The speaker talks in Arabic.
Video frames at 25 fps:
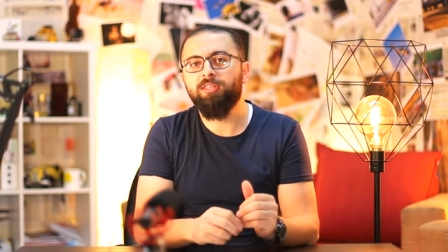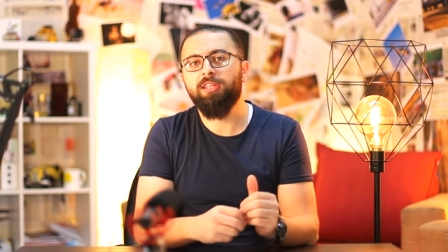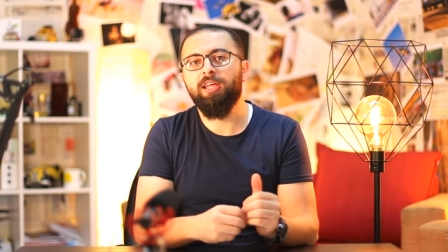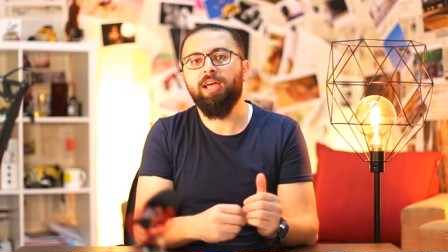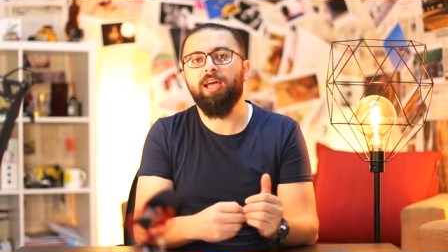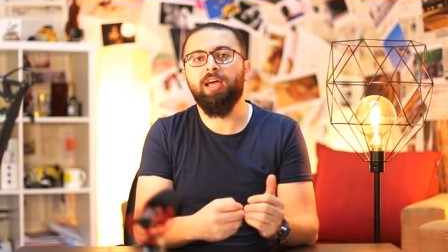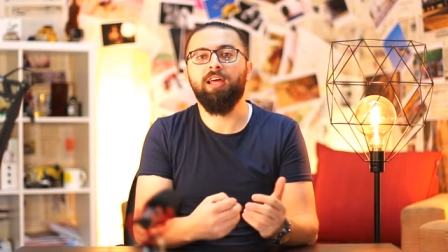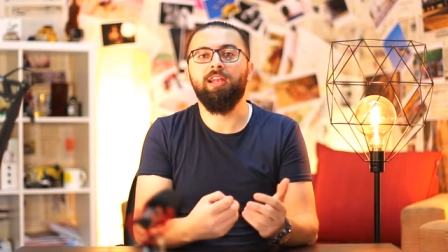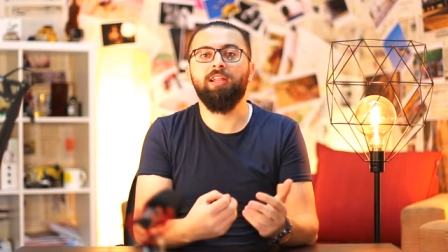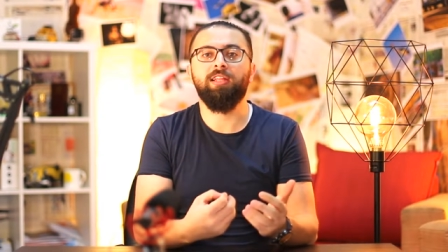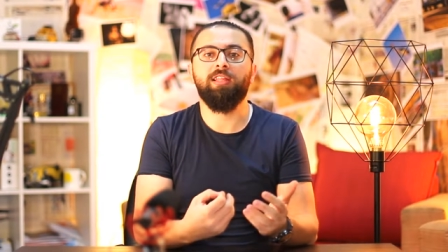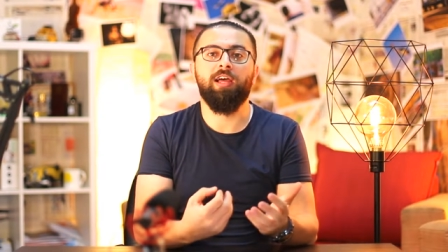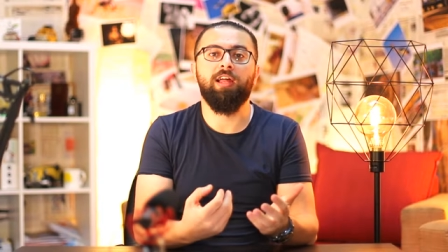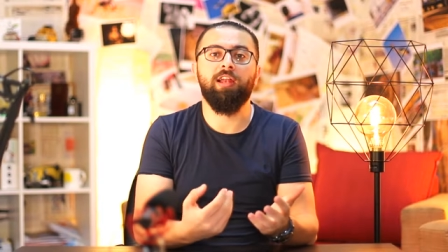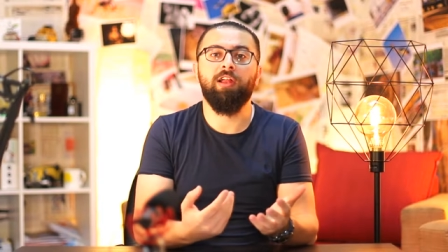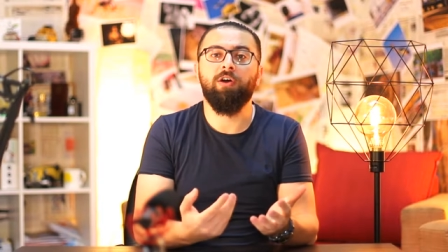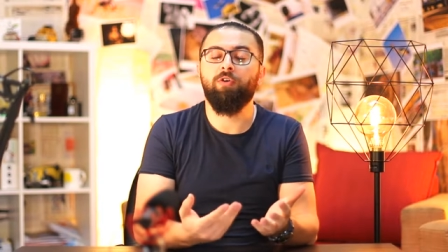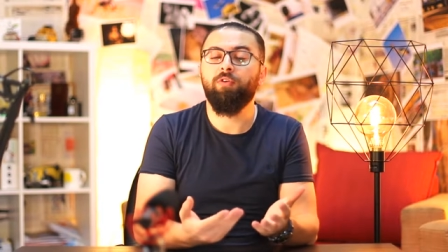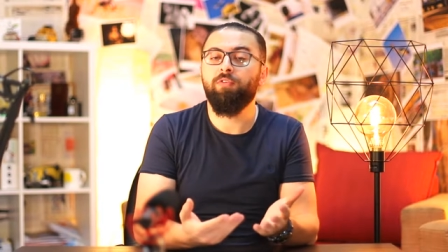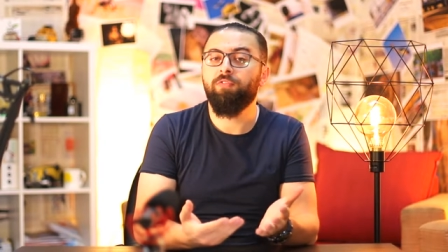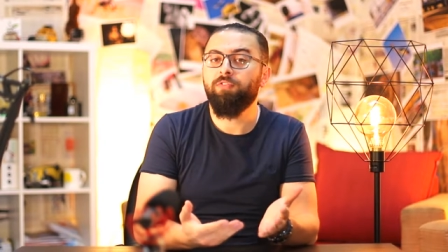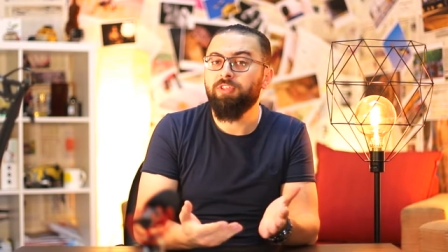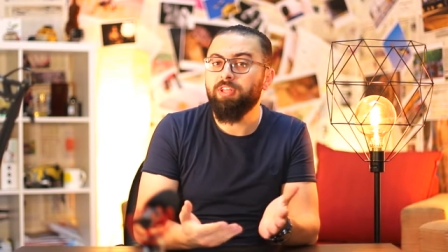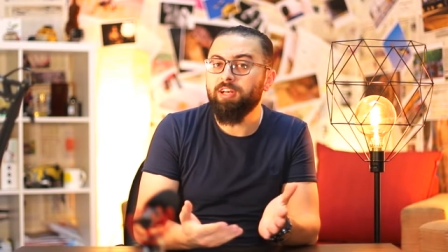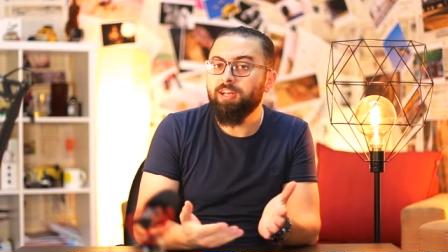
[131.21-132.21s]
دخلت على
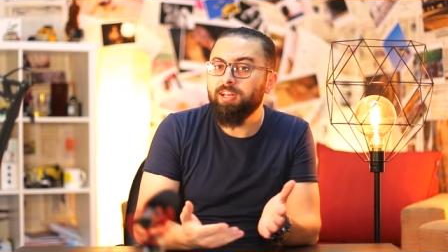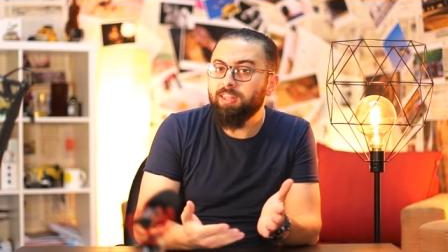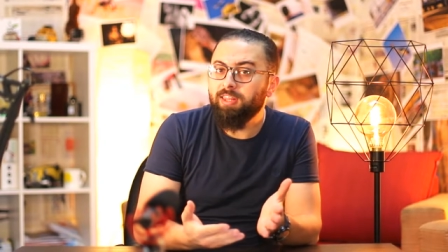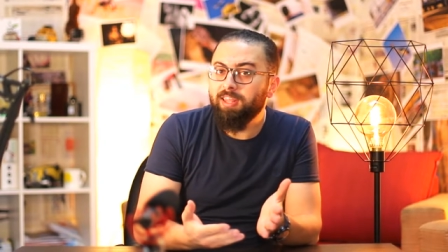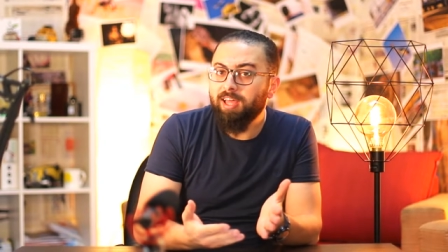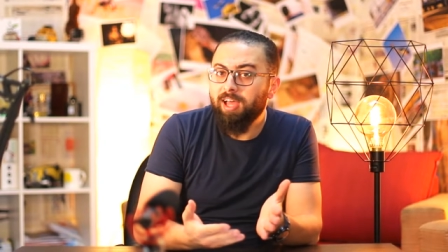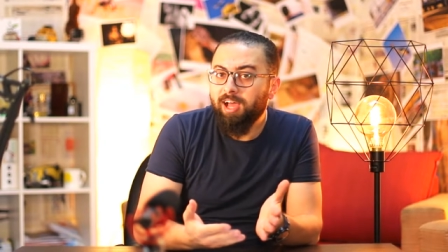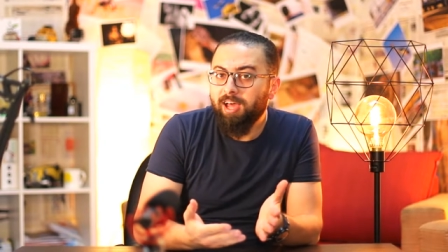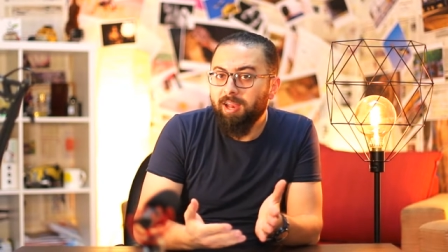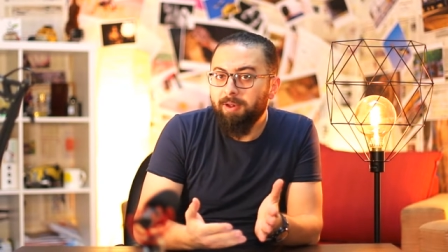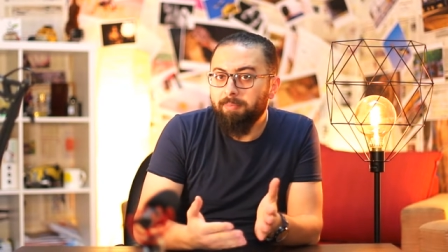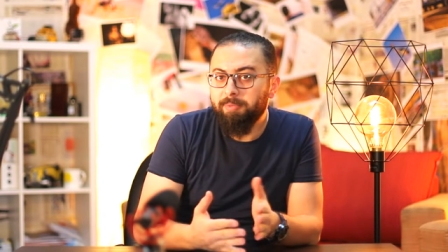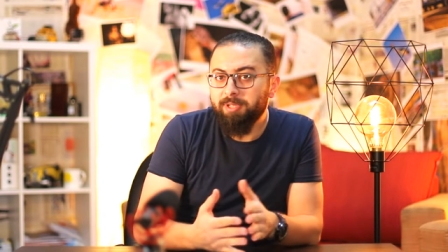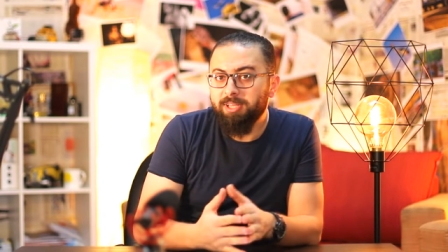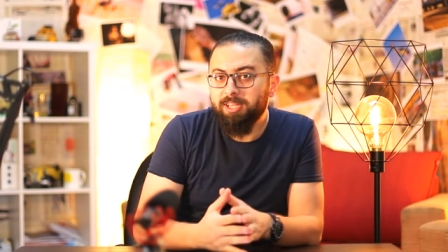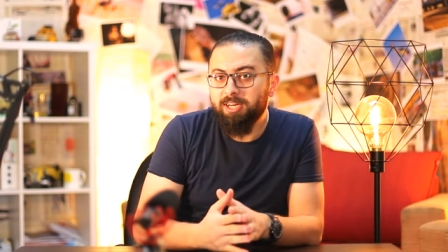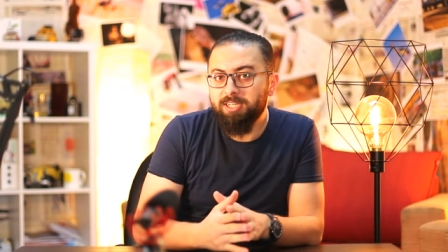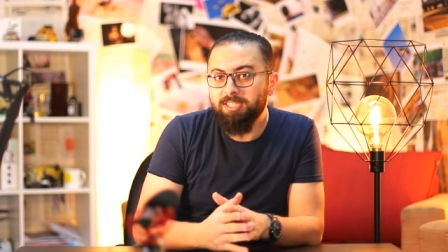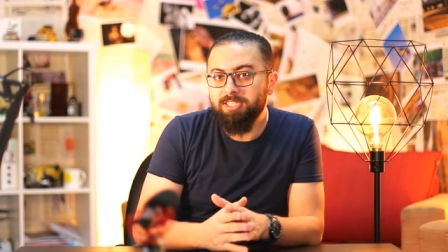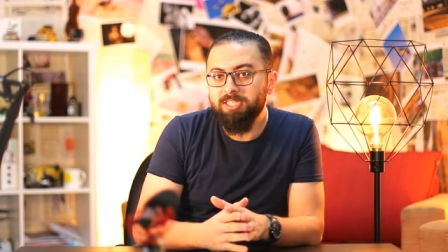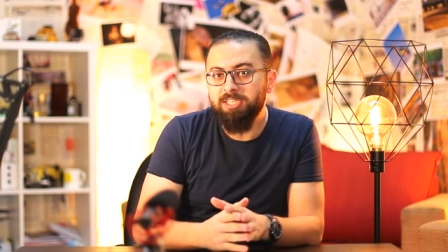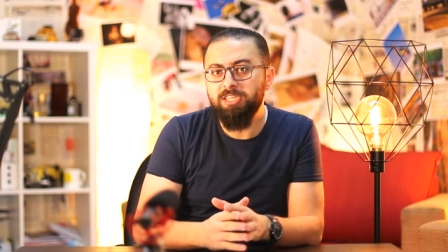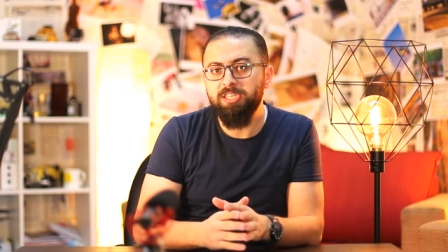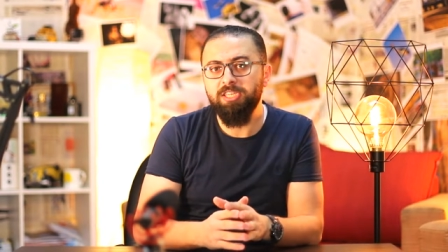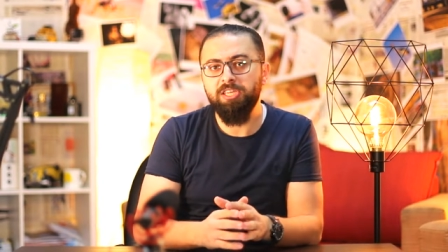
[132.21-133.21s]
غرفة الإذاعة
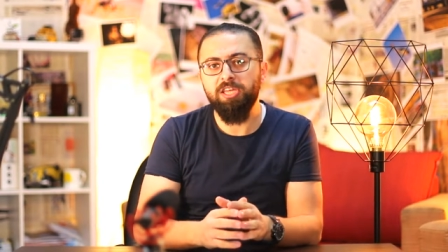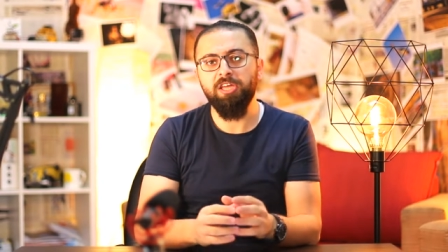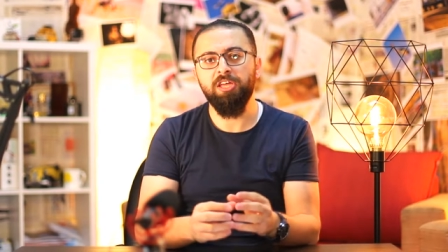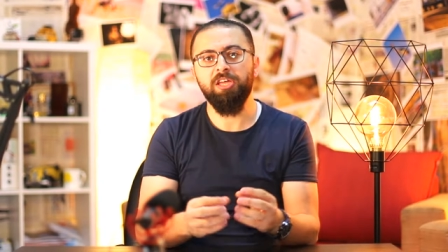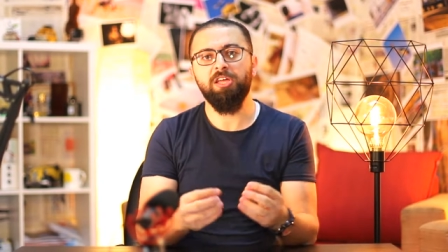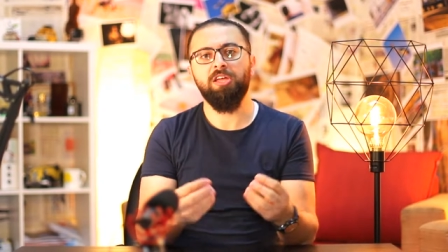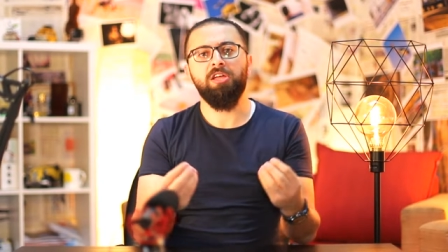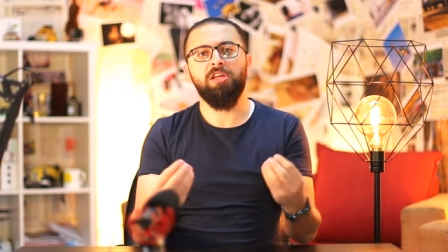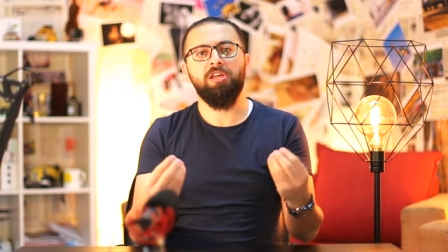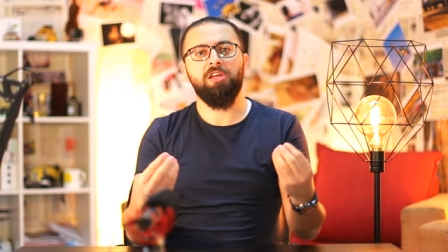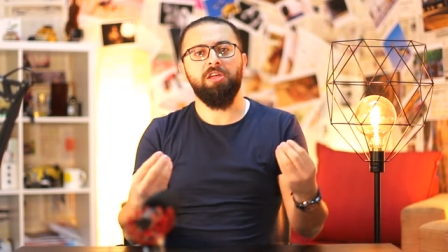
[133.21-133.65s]
المدرسية